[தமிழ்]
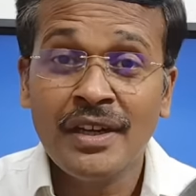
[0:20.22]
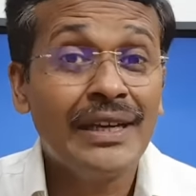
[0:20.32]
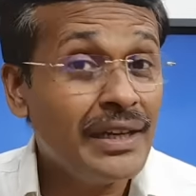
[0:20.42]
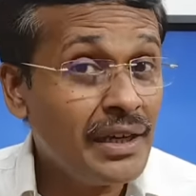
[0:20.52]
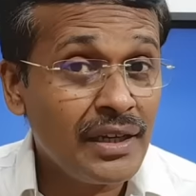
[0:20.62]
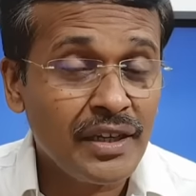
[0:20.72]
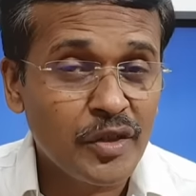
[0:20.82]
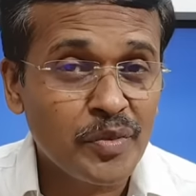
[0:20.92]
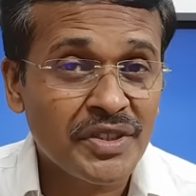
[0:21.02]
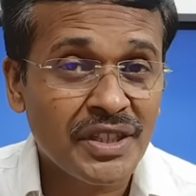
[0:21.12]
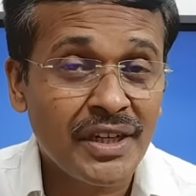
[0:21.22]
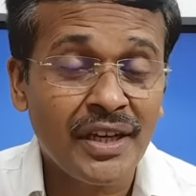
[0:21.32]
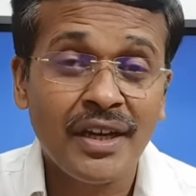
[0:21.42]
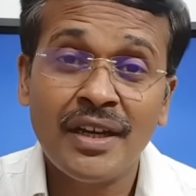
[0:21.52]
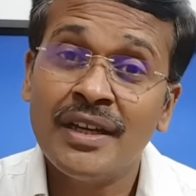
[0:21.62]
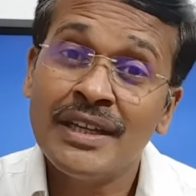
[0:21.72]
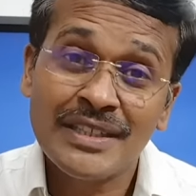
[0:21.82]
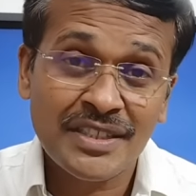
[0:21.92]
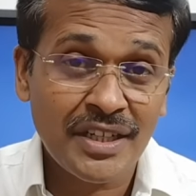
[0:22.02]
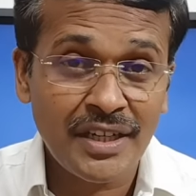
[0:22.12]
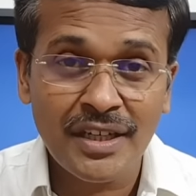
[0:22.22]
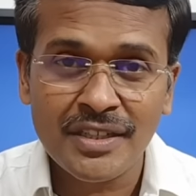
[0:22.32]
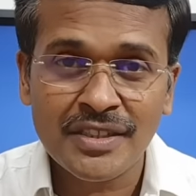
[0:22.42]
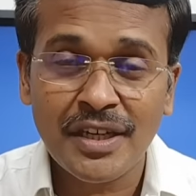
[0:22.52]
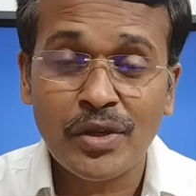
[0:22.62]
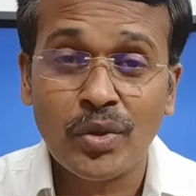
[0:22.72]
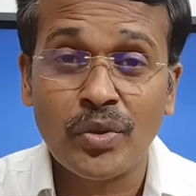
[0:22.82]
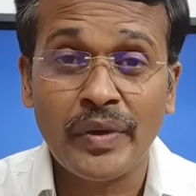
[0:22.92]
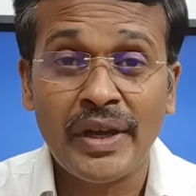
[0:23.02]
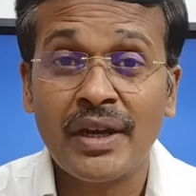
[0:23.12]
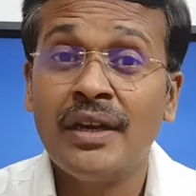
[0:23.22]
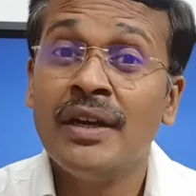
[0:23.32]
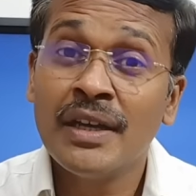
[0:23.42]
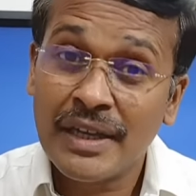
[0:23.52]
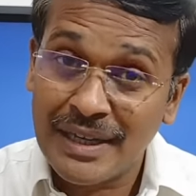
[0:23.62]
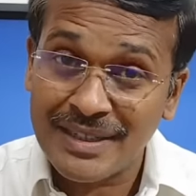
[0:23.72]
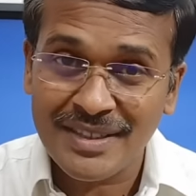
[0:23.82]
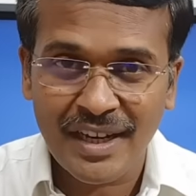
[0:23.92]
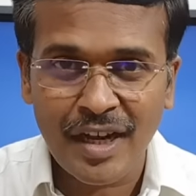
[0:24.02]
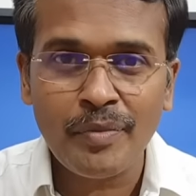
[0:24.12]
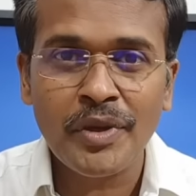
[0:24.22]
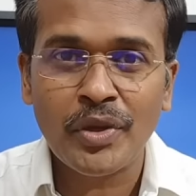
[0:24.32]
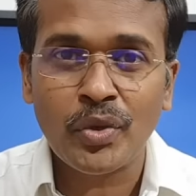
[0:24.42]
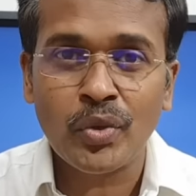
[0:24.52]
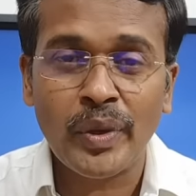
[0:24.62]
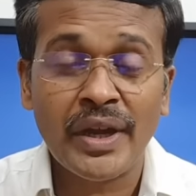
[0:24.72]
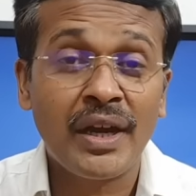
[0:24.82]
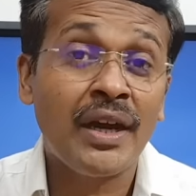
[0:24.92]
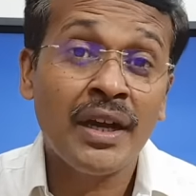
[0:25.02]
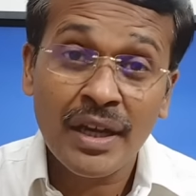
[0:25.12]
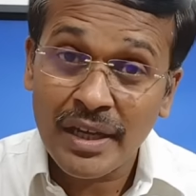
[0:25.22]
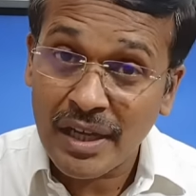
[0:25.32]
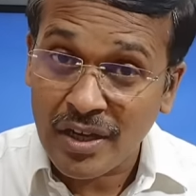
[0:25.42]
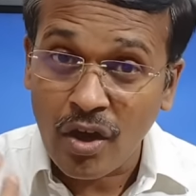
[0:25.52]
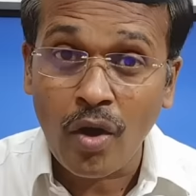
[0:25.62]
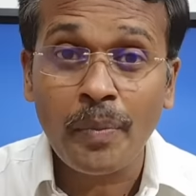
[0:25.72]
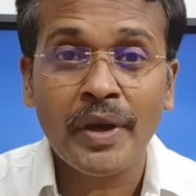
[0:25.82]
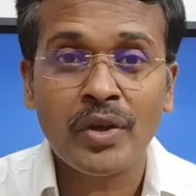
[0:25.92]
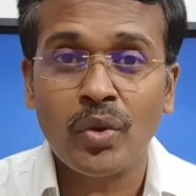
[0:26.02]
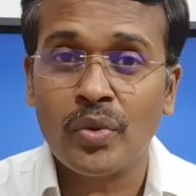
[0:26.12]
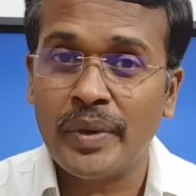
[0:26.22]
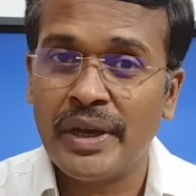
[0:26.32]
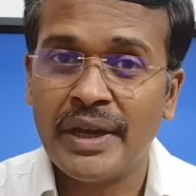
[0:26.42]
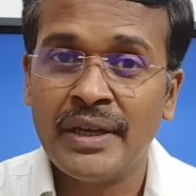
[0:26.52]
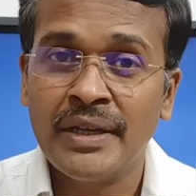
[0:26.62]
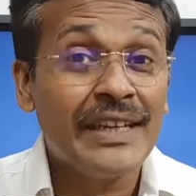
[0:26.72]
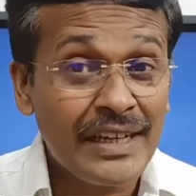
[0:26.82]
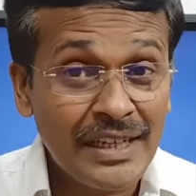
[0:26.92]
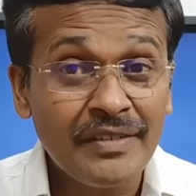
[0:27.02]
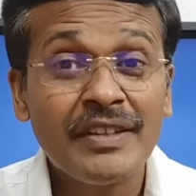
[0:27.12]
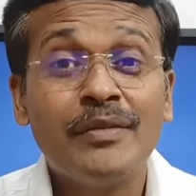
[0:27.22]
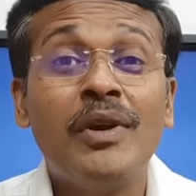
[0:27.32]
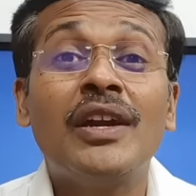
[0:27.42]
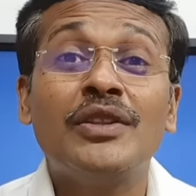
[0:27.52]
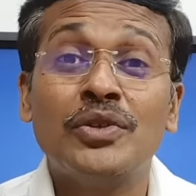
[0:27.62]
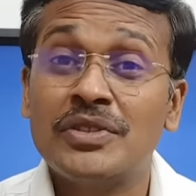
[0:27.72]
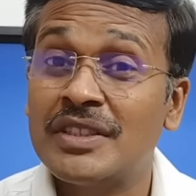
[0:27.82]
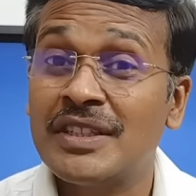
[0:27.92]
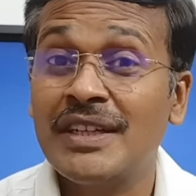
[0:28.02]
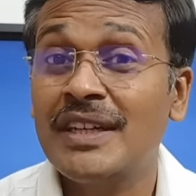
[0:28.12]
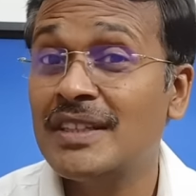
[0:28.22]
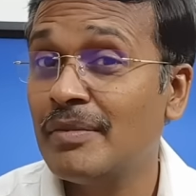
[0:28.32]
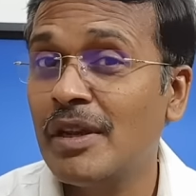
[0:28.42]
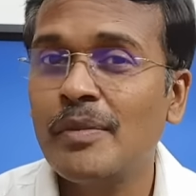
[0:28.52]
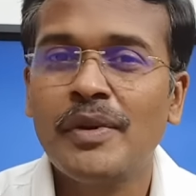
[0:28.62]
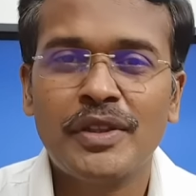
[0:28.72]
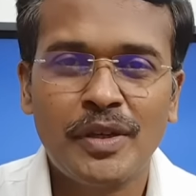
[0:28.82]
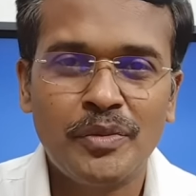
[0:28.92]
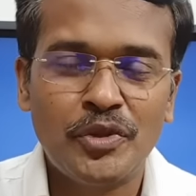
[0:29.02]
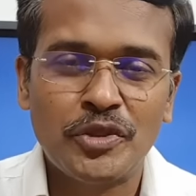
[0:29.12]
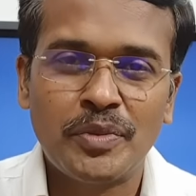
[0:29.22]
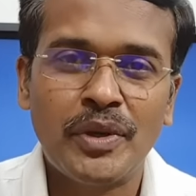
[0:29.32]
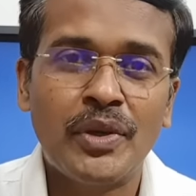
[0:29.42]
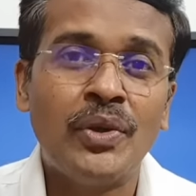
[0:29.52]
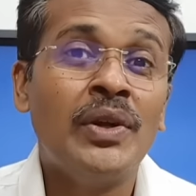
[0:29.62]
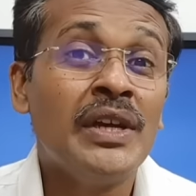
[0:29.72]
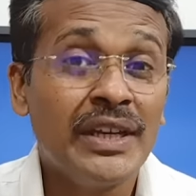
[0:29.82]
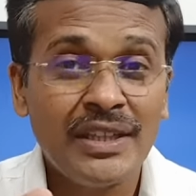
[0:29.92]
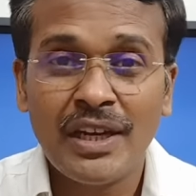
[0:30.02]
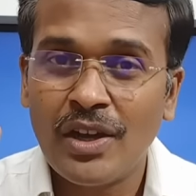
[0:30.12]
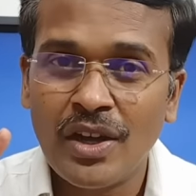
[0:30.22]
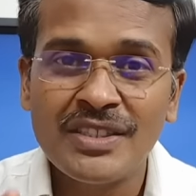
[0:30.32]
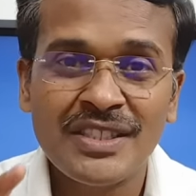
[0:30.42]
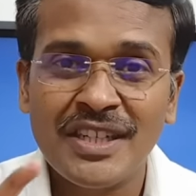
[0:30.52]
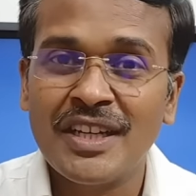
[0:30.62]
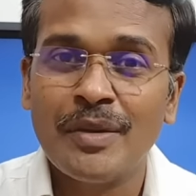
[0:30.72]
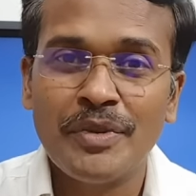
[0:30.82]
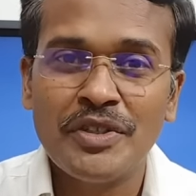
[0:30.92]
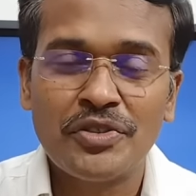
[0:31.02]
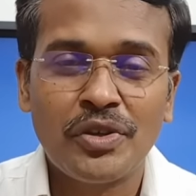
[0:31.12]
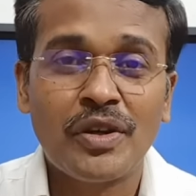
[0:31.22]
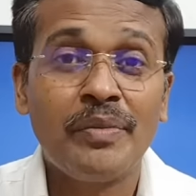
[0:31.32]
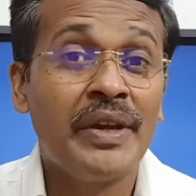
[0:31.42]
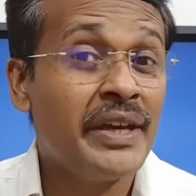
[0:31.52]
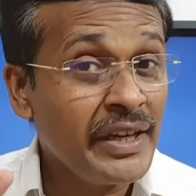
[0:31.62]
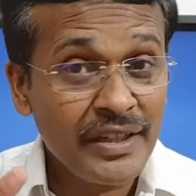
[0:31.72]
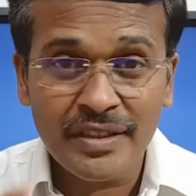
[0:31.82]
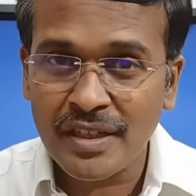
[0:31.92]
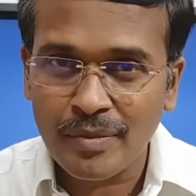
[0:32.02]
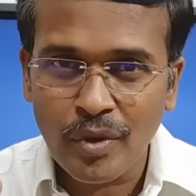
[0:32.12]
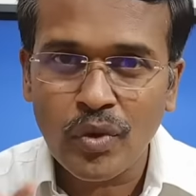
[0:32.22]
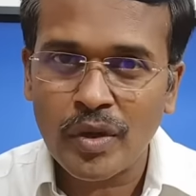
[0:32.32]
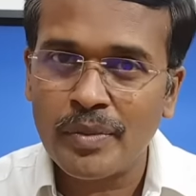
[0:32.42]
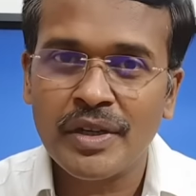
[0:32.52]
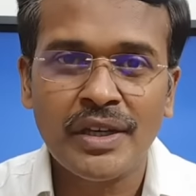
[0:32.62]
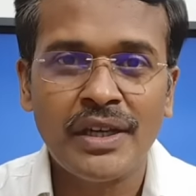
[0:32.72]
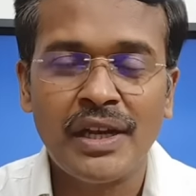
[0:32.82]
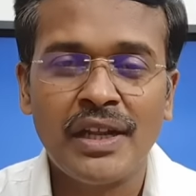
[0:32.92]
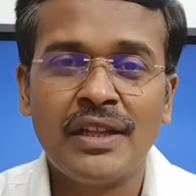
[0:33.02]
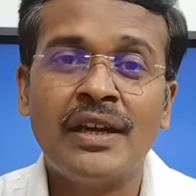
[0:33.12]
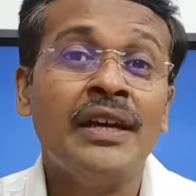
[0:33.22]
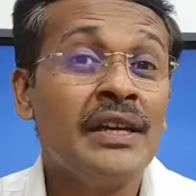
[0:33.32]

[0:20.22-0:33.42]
இல்லை இரும்பு சட்டியா ஸ்டெயின்லெஸ் ஸ்டீல் குக் வேரா இல்லை செராமிக் குக் வேரா இல்லை காப்பர் குக்வேரா என்ன விதமான தோசை சட்டி சமையல் பாத்திரம் யூஸ் பண்ணுறோம் இந்த நான்ஸ்டிக் அப்படின்னு சொல்கிறோமே இது நம்ம உடம்புக்கு நல்லதா